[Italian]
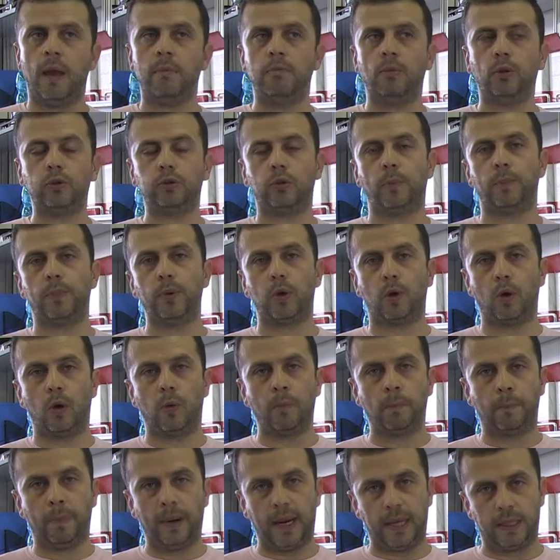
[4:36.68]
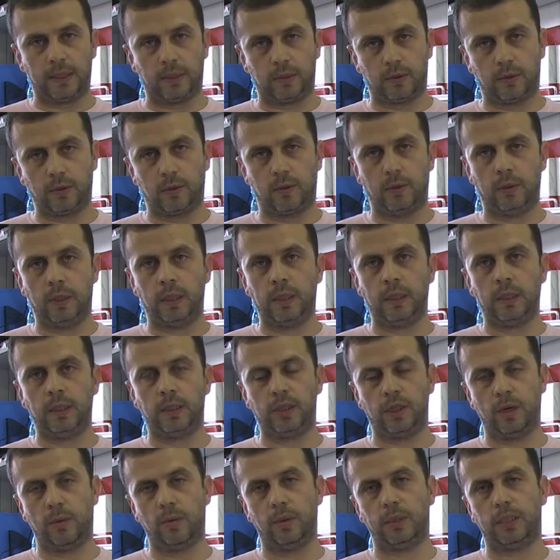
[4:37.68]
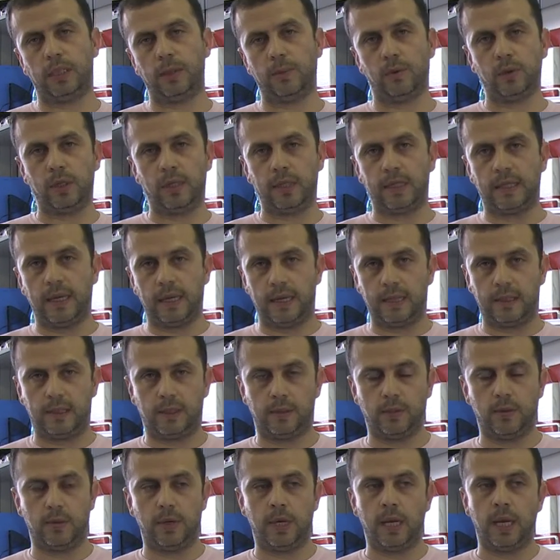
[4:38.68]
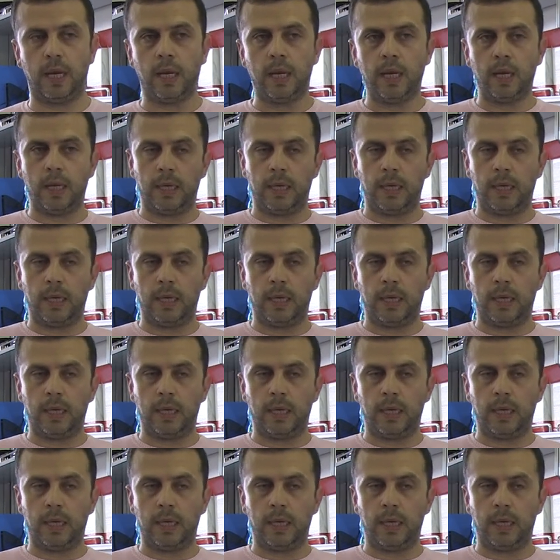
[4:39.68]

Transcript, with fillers: è molto più complesso il, diciamo, il tipo di interazioni.